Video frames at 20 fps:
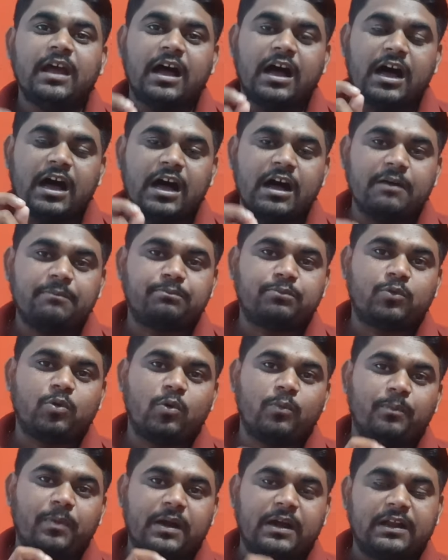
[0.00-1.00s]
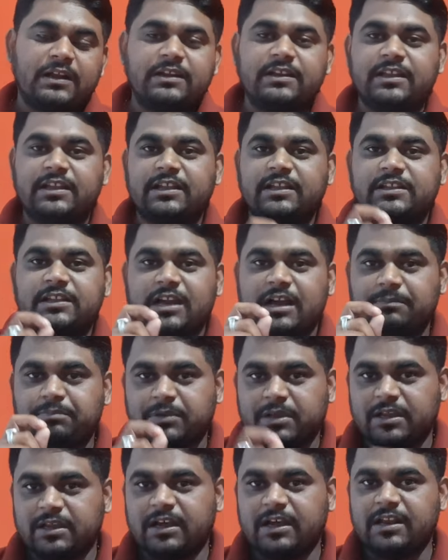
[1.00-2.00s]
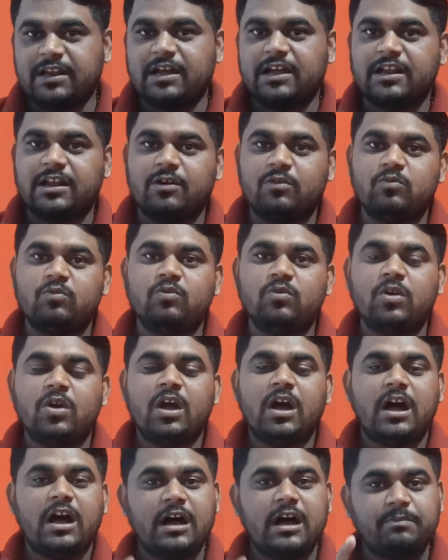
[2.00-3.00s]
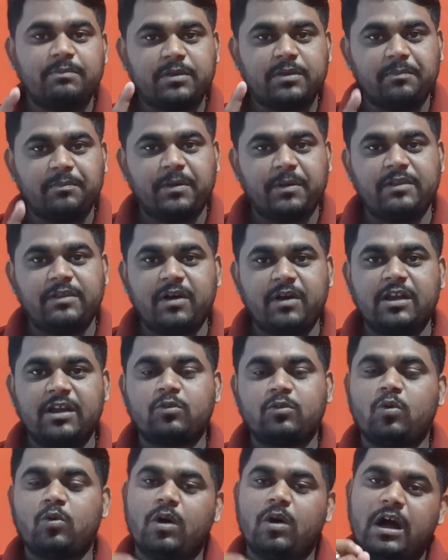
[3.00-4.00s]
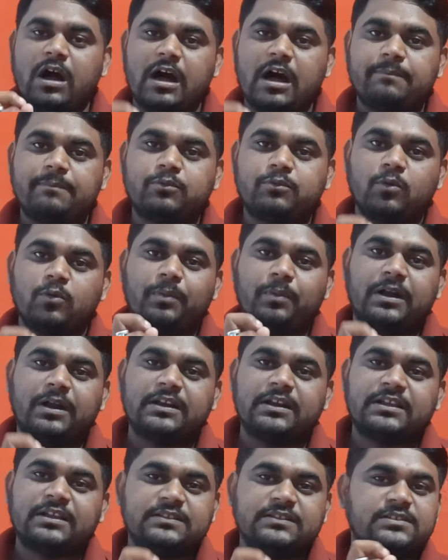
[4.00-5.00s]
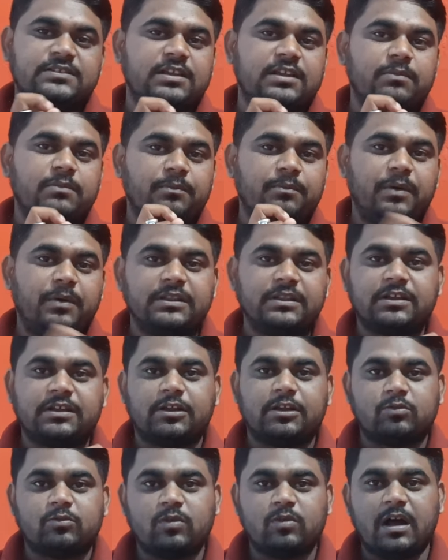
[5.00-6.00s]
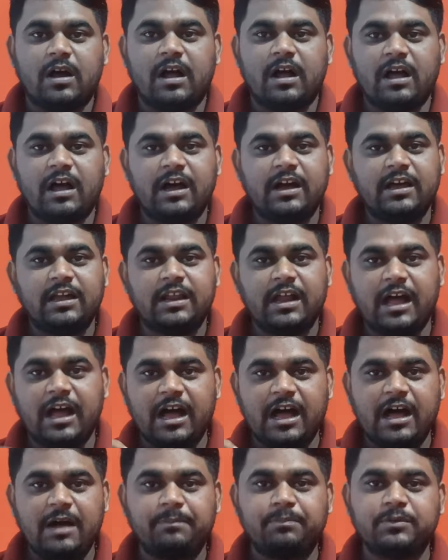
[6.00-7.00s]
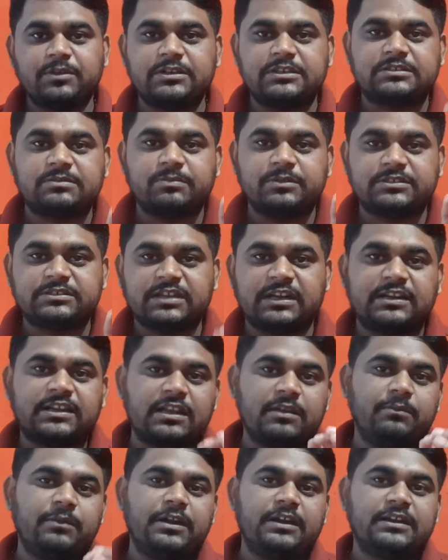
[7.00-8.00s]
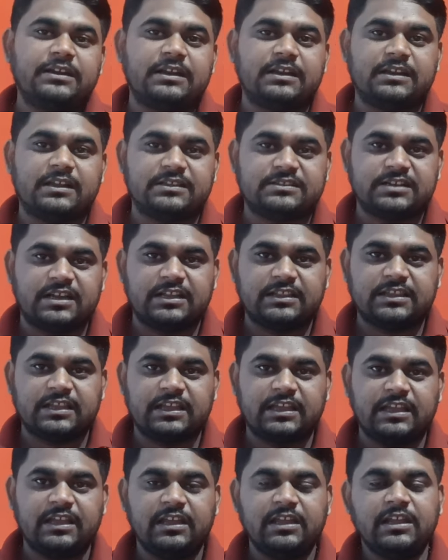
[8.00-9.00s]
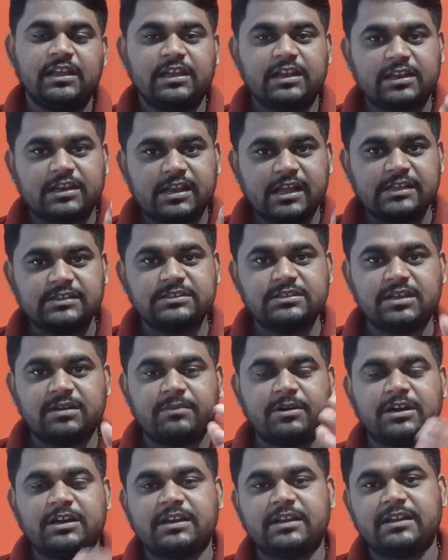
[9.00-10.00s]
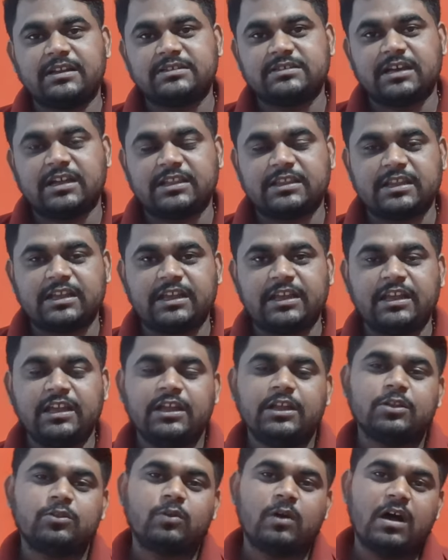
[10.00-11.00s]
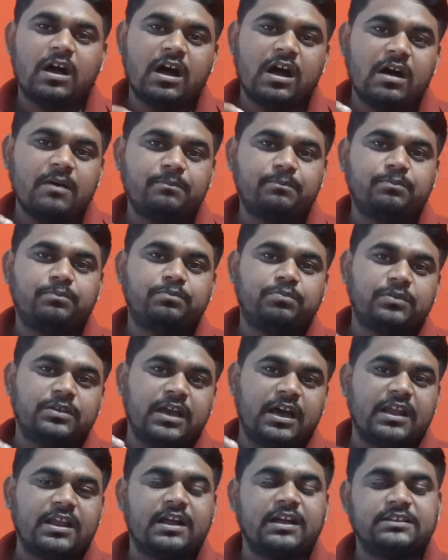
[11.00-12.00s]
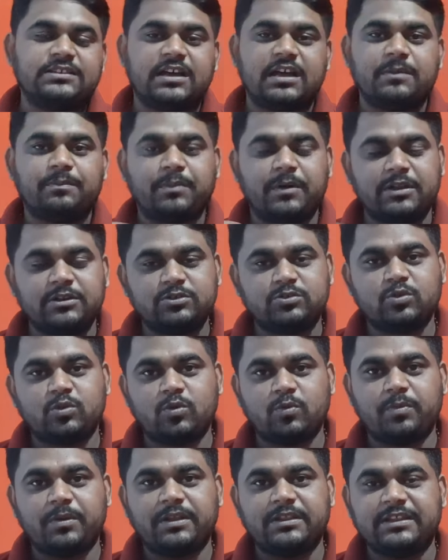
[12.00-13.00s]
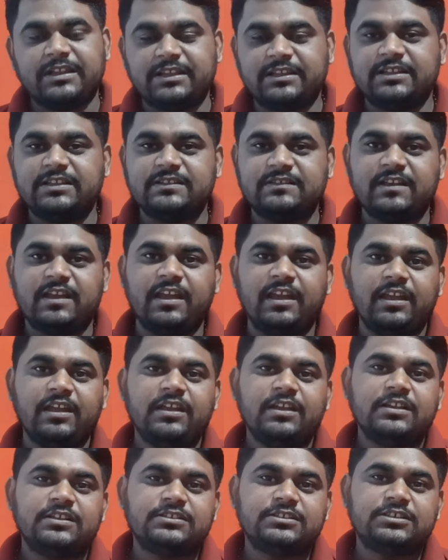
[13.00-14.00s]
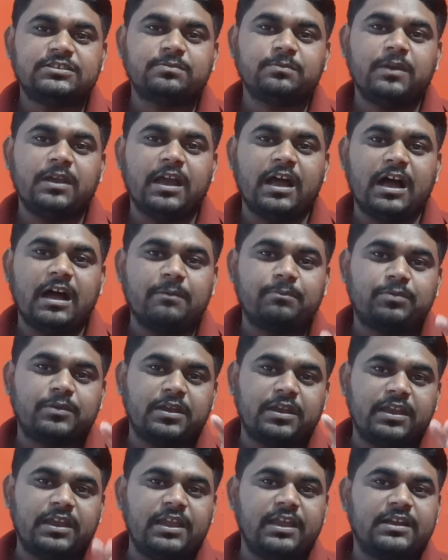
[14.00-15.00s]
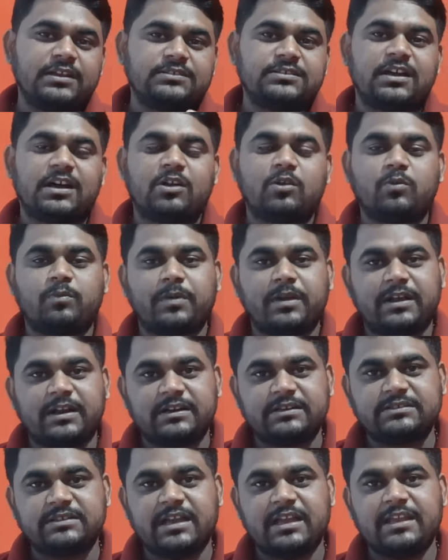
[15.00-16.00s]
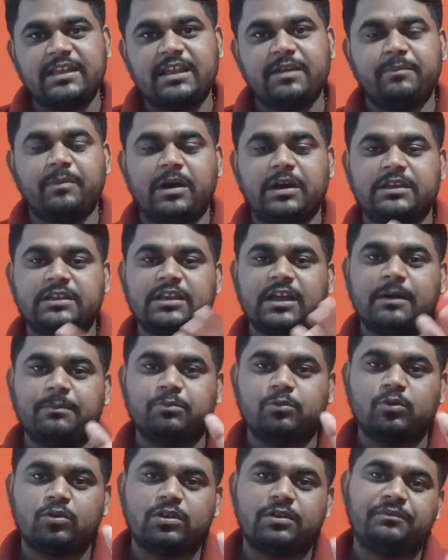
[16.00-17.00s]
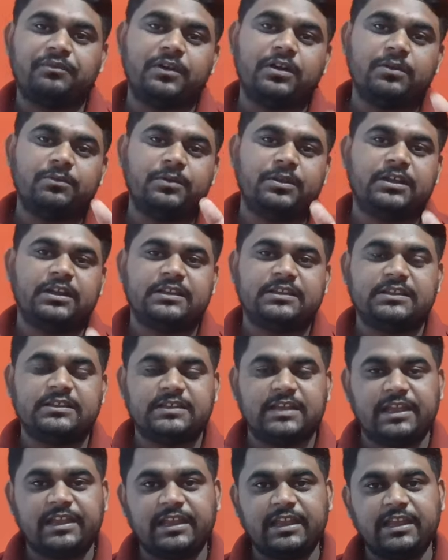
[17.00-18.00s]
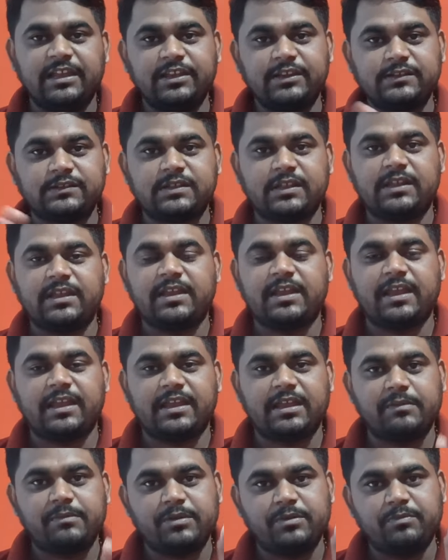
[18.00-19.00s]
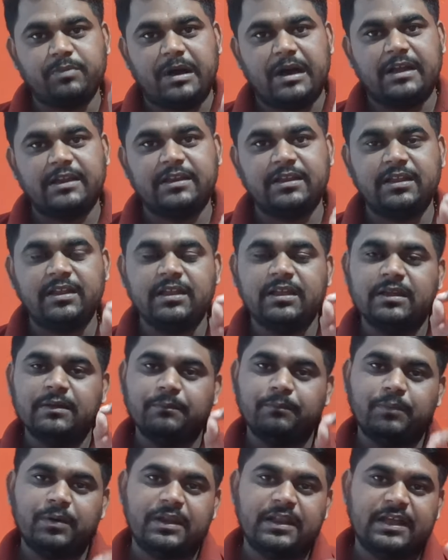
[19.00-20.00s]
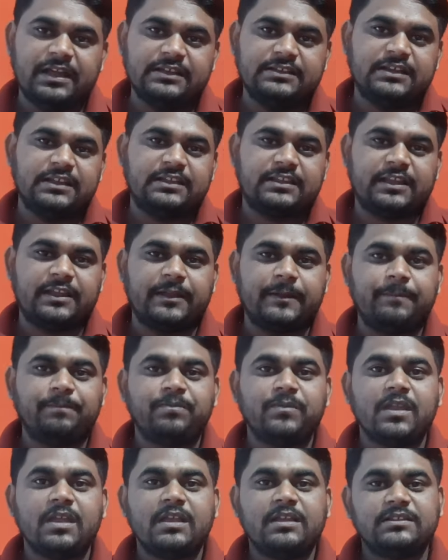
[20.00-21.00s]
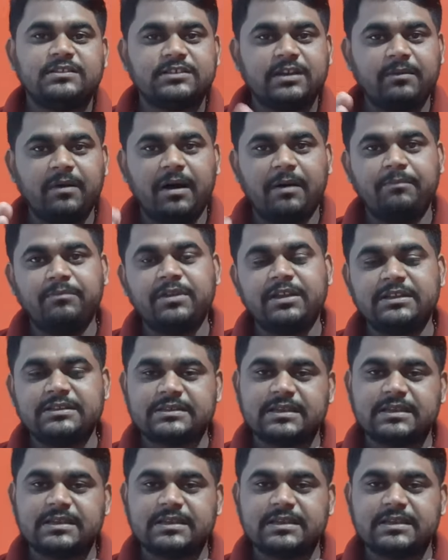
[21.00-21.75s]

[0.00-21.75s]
आपको पकड़ने के लिए आपके घर आ रहा हूं आपके परिवार को आपको पकड़ के जेल में बंद कर दूंगा अगर आप इसमें सेटलमेंट करना चाहते हैं राजीनामा करना चाहते हैं तो आप ग्यारह हज़ार पाँच सौ रुपये दे दीजिए जिसमें आपके एक हज़ार रुपये कट जाएंगे बाकी आपको रिफ़ंड भी कर दिए जाएंगे इस तरीके के भी बहाने बनाए जाते हैं जब हमने